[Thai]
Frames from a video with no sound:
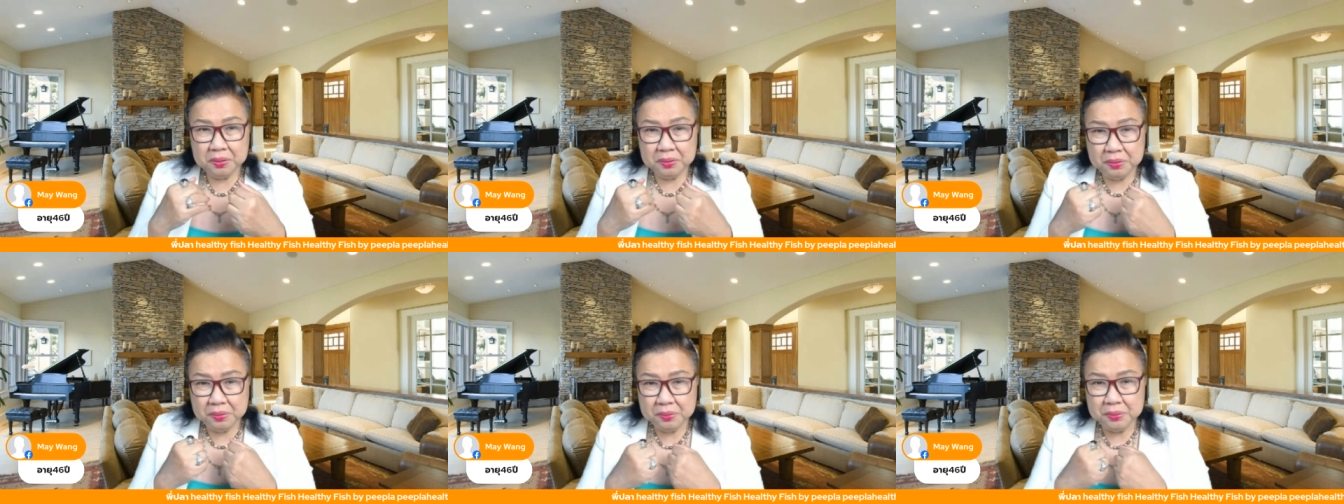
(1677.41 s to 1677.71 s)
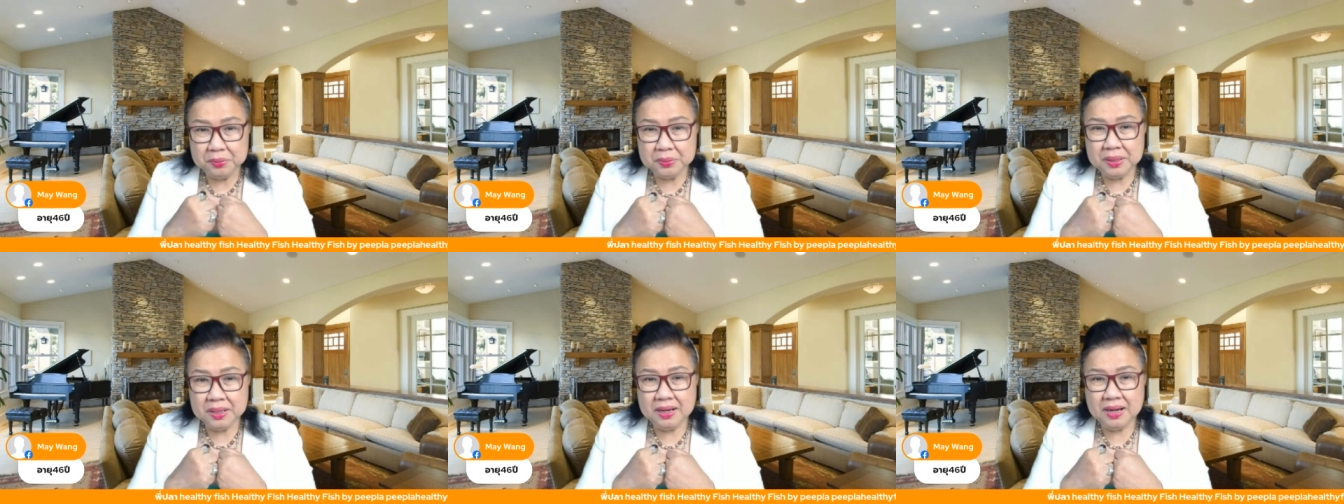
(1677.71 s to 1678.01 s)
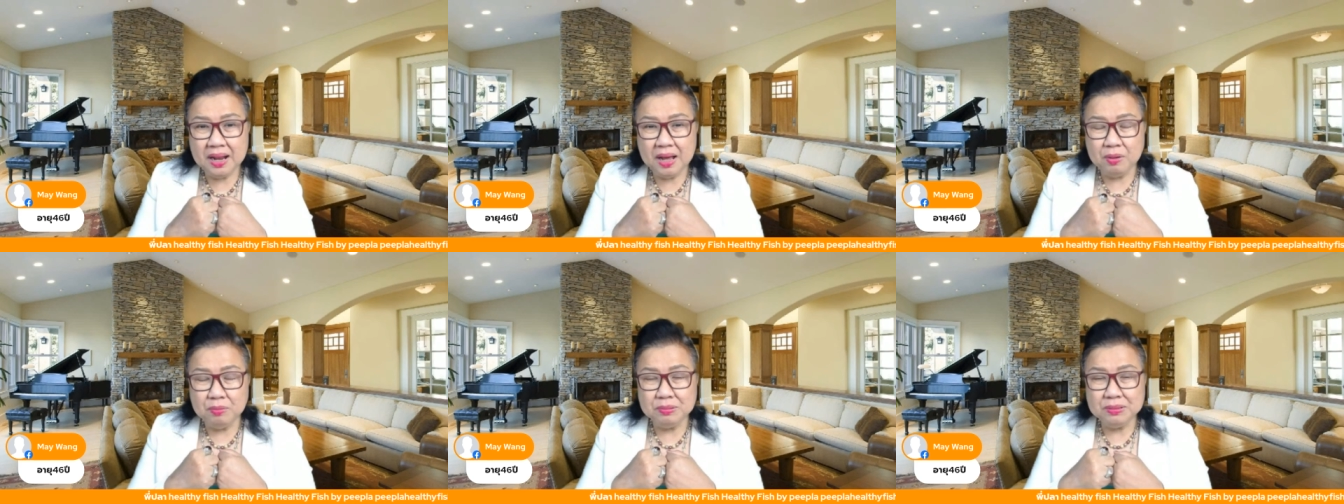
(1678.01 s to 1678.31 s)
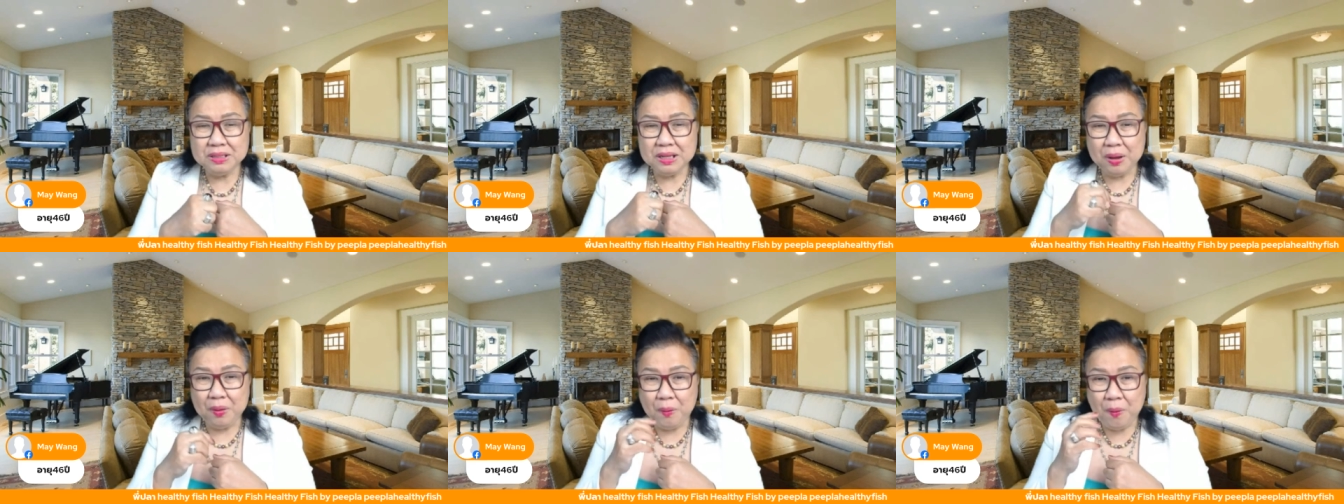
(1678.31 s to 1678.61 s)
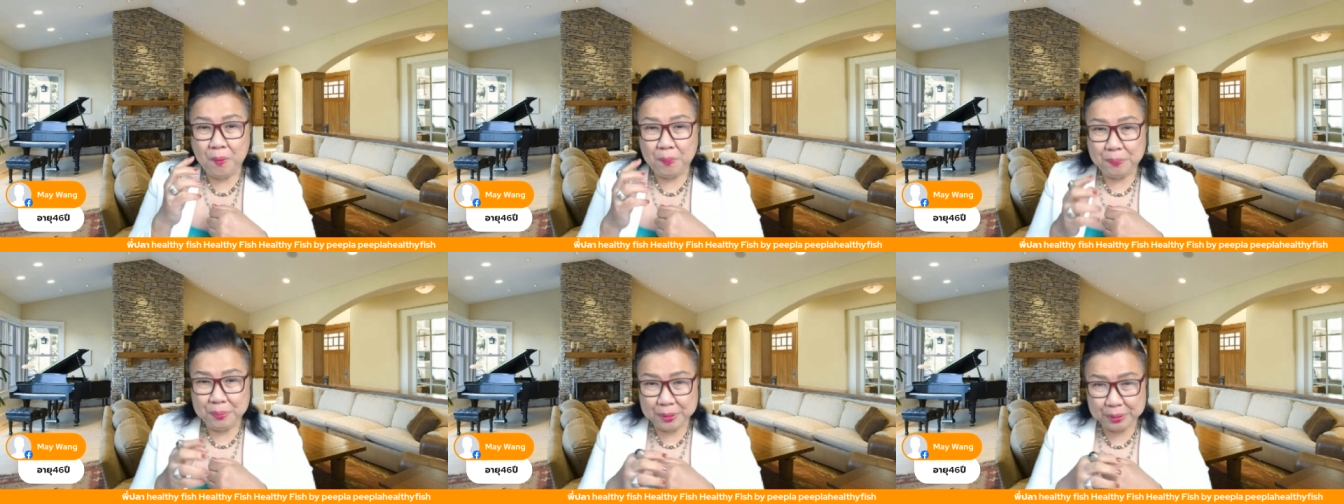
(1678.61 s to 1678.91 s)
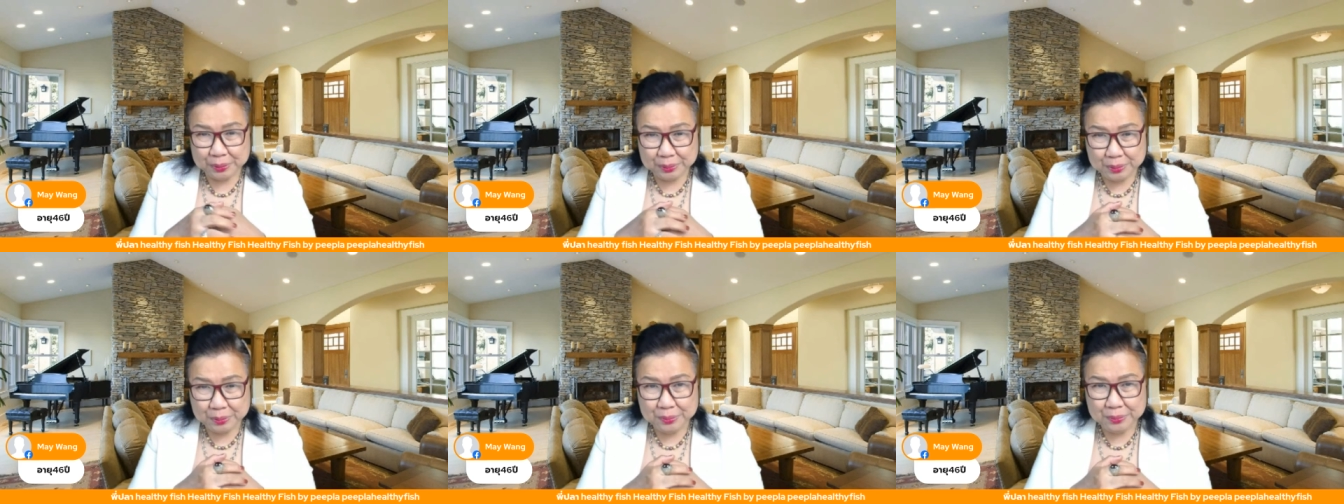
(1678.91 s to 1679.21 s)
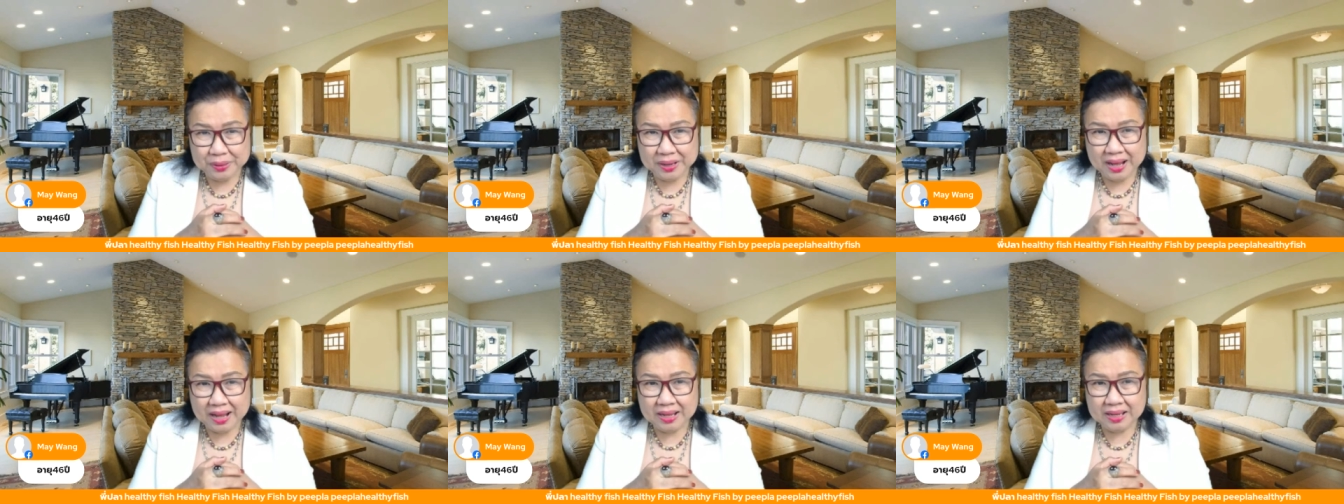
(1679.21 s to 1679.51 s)
อยู่ที่เราจะออกประตู
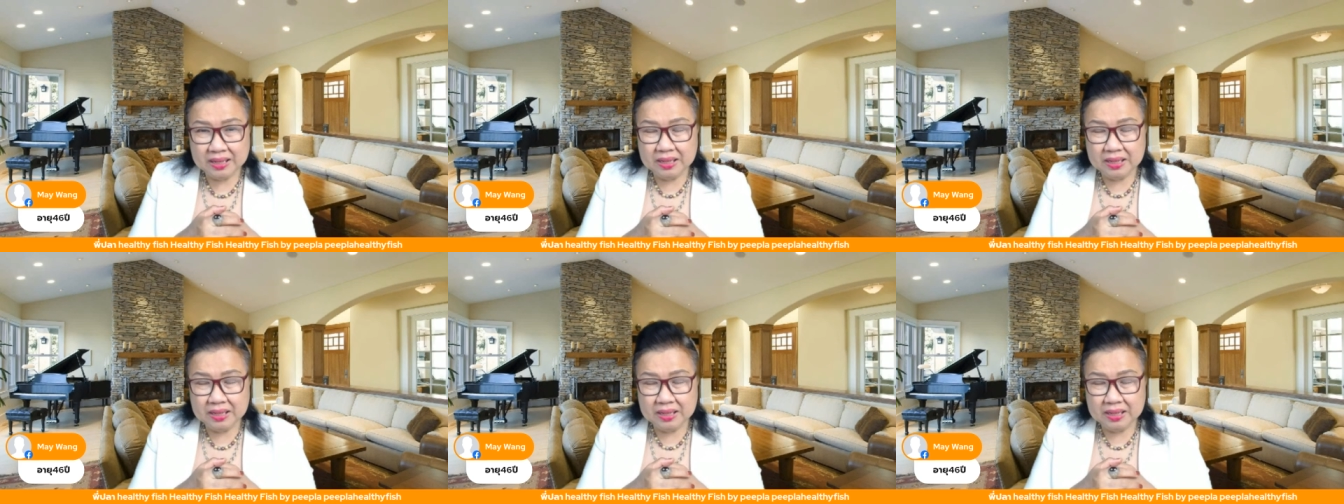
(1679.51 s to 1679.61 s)
ไหน